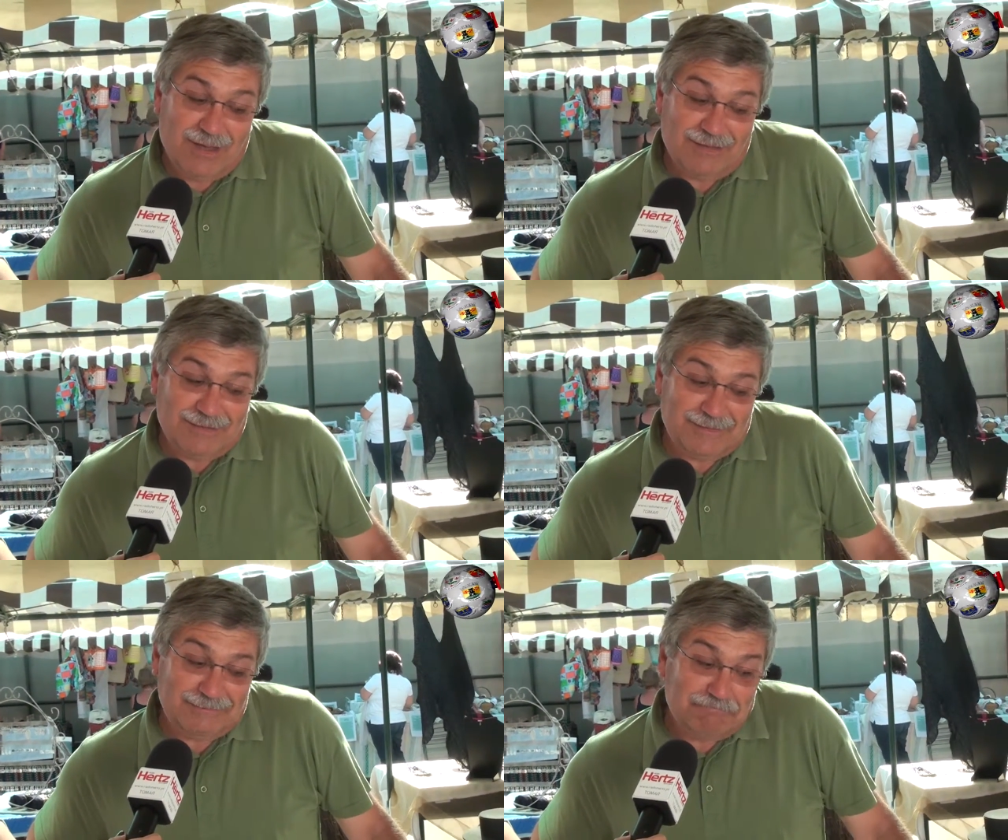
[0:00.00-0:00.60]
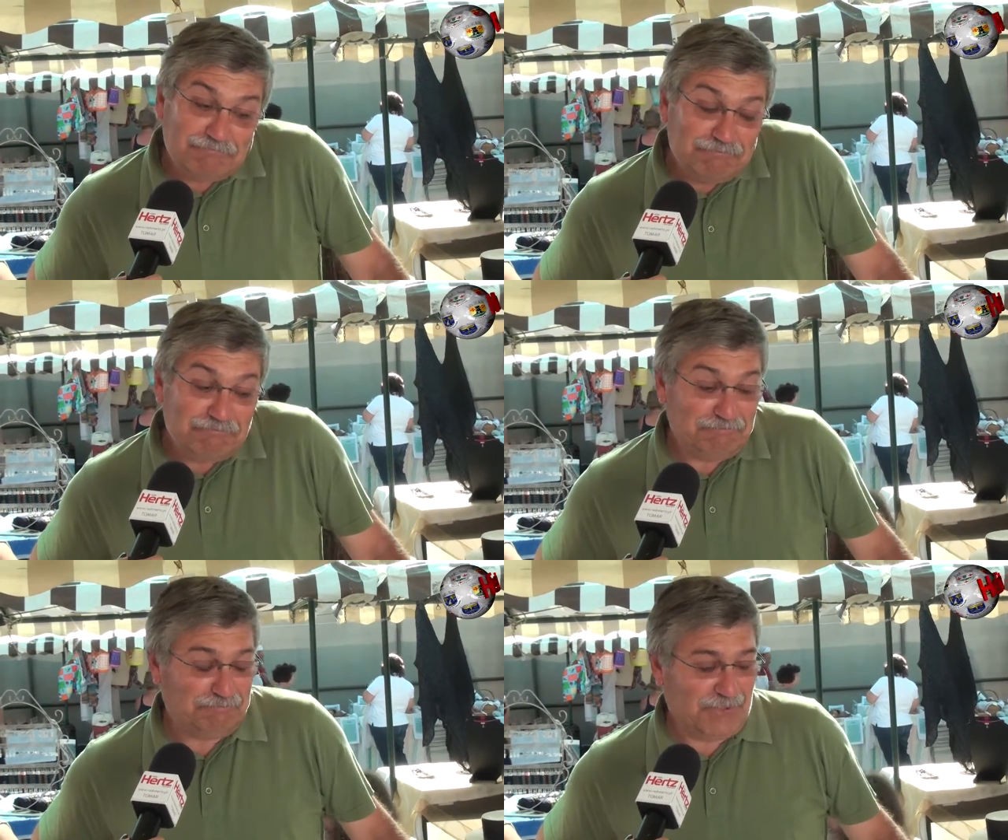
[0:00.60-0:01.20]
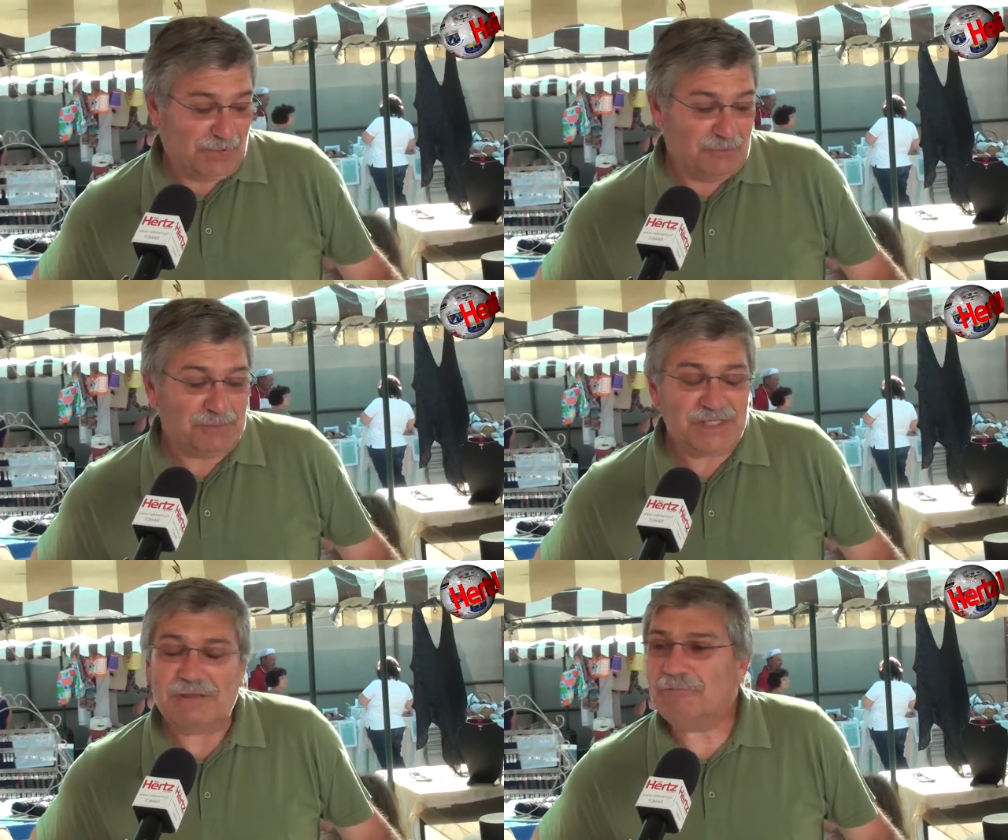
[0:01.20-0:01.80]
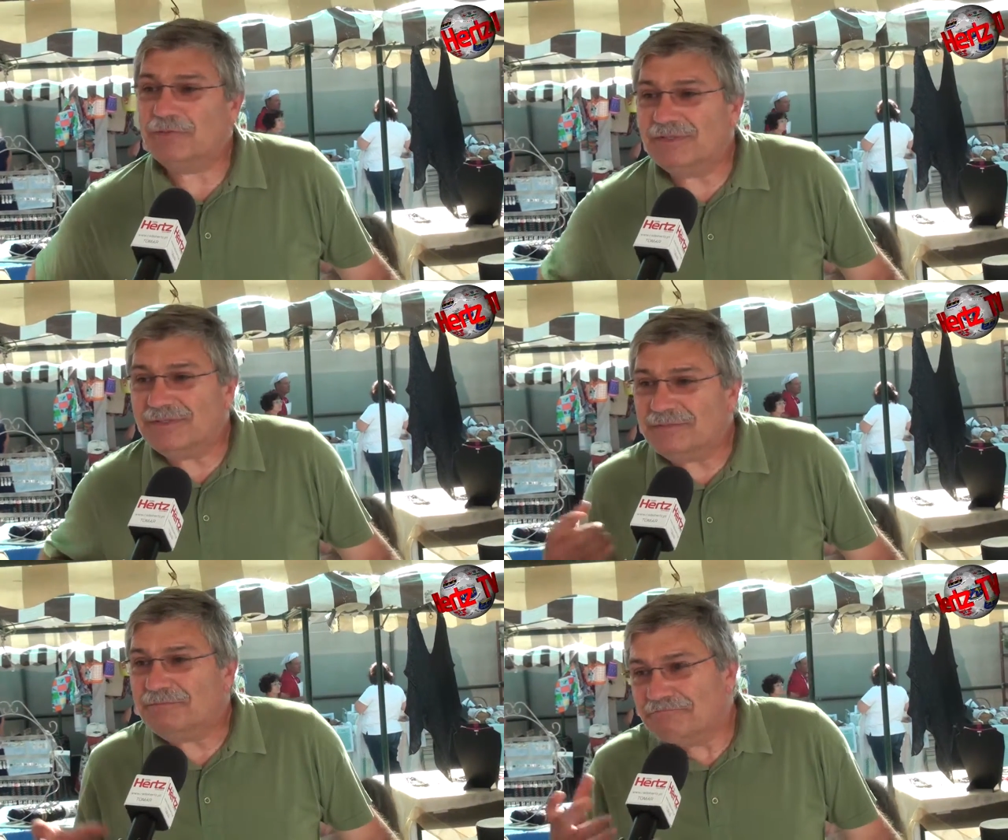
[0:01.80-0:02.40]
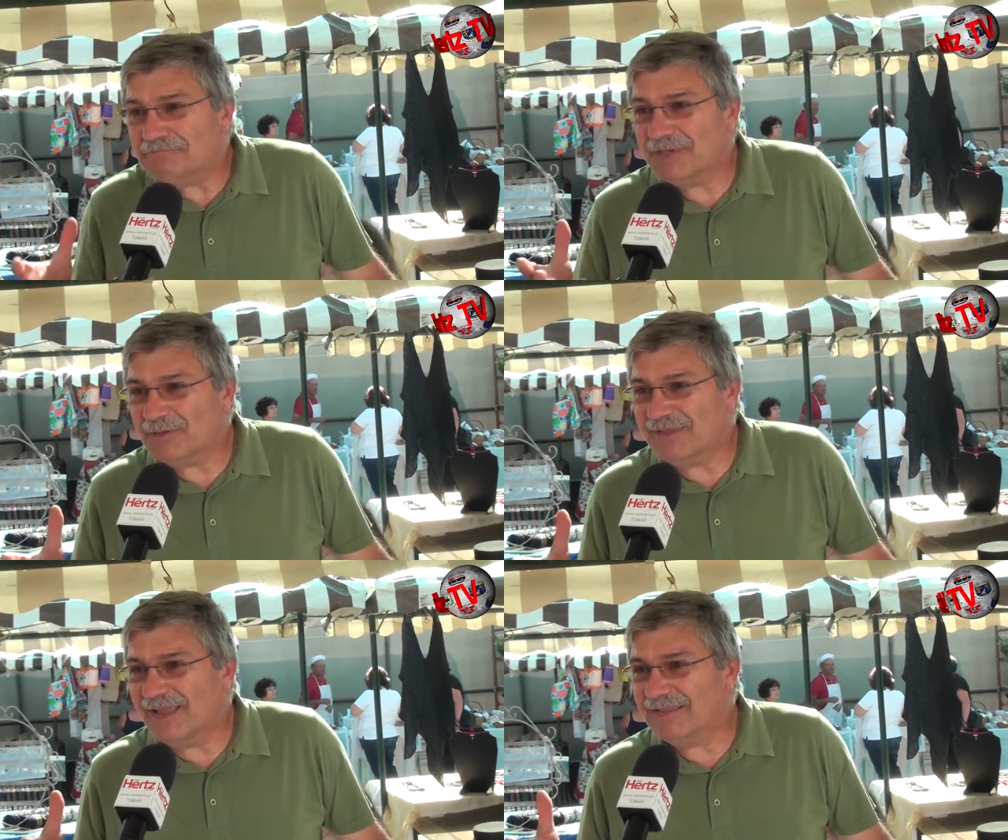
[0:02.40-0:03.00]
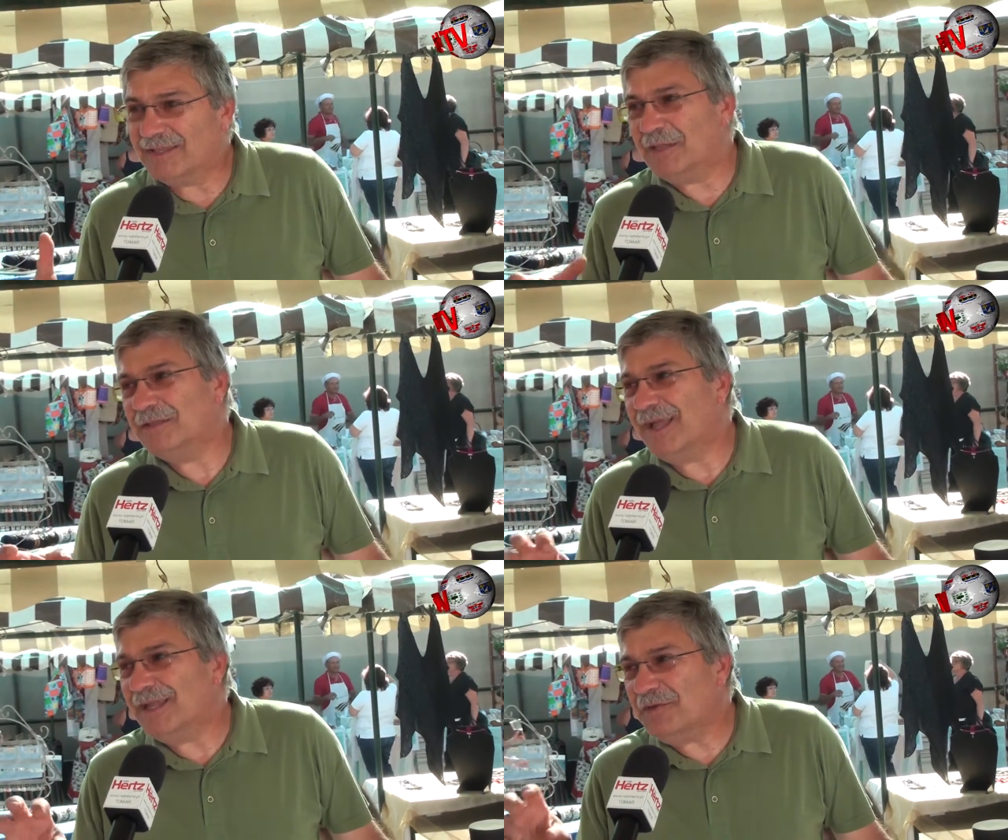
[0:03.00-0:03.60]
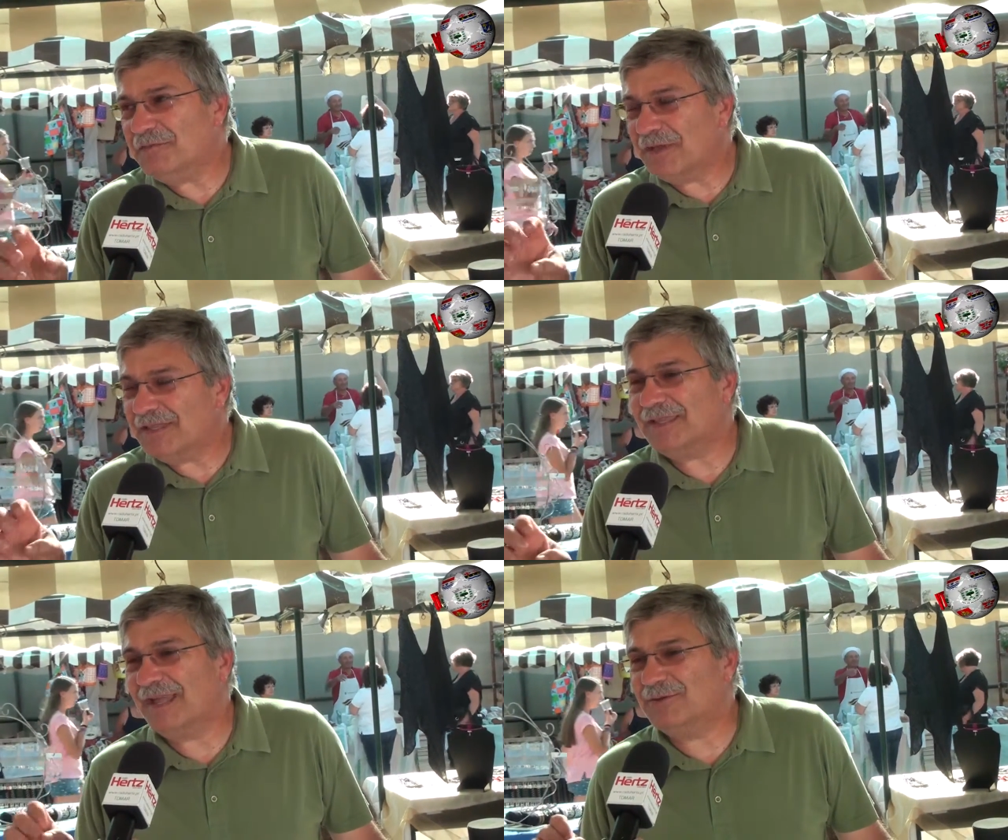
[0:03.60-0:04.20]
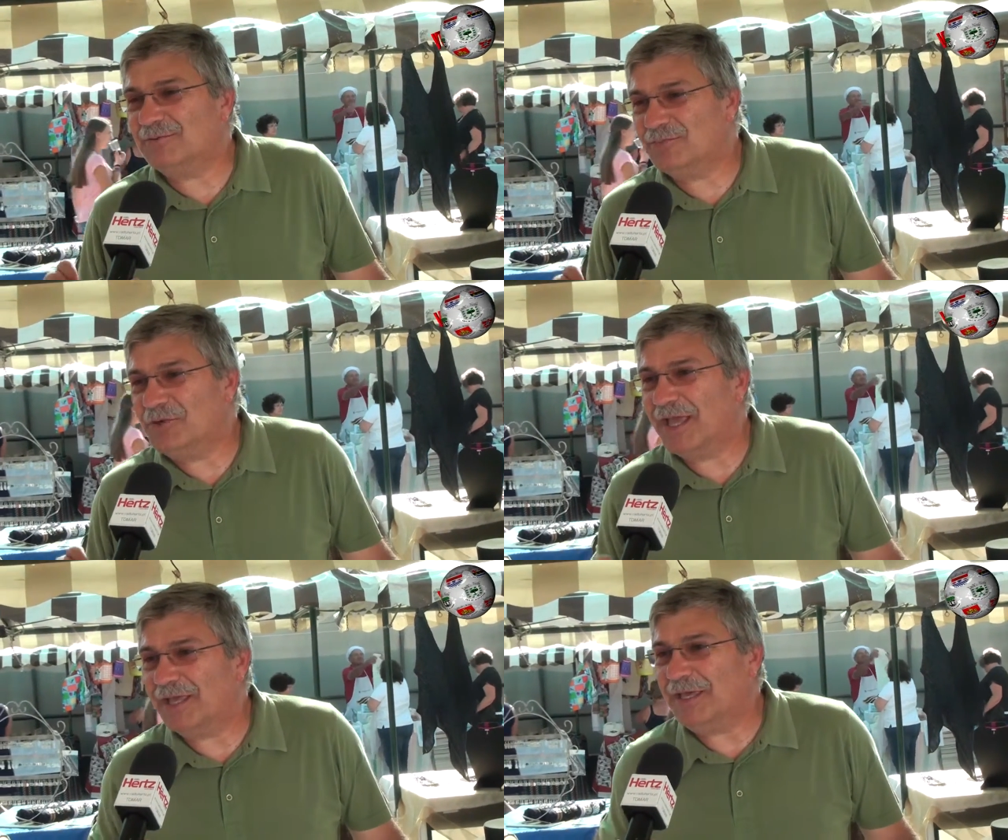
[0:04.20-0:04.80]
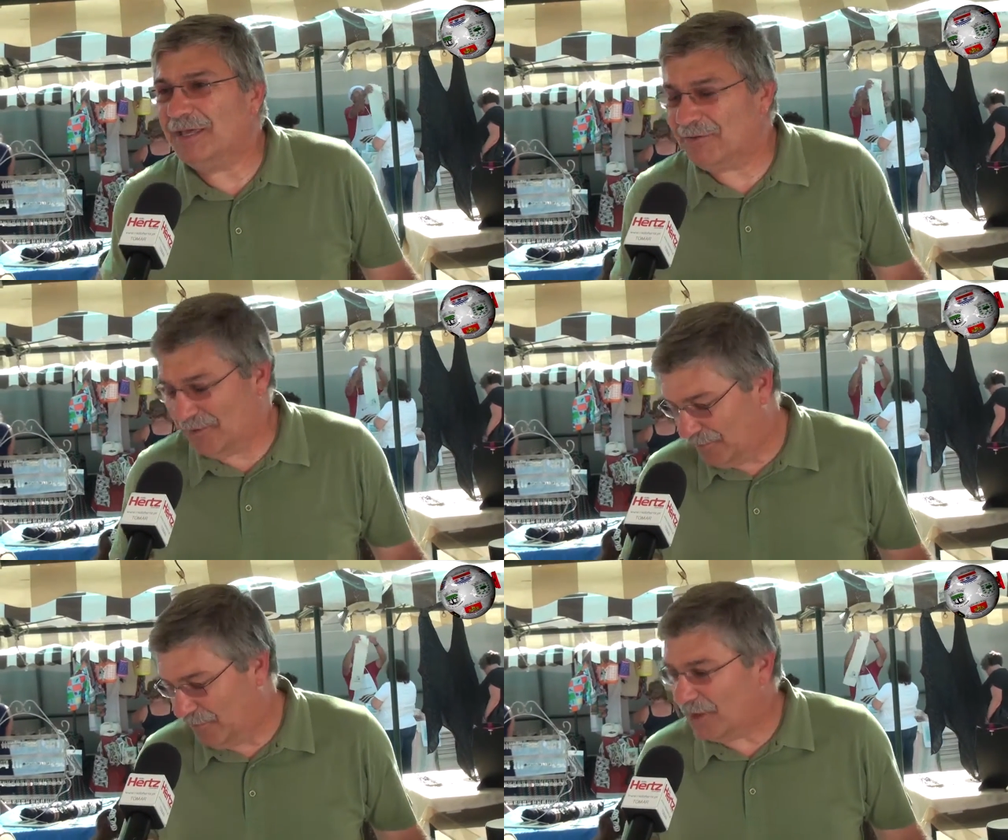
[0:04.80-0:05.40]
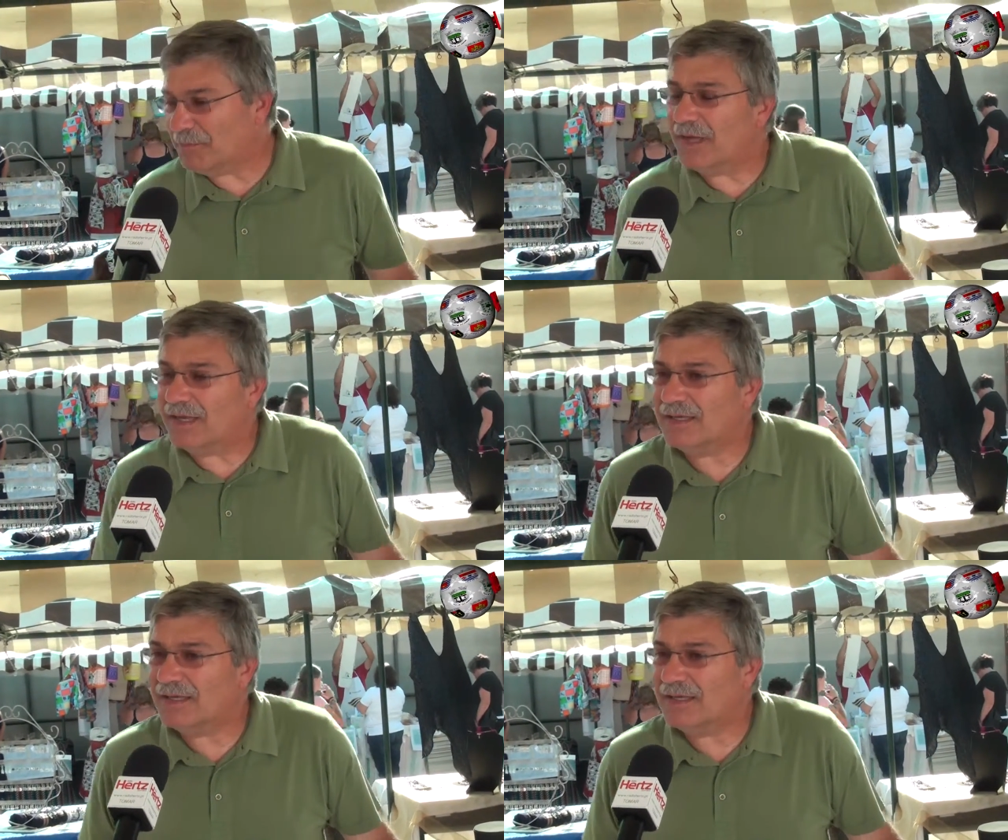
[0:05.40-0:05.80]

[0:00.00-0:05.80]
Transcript: Uh, comecei por tentar inventar um bonequinho de forma a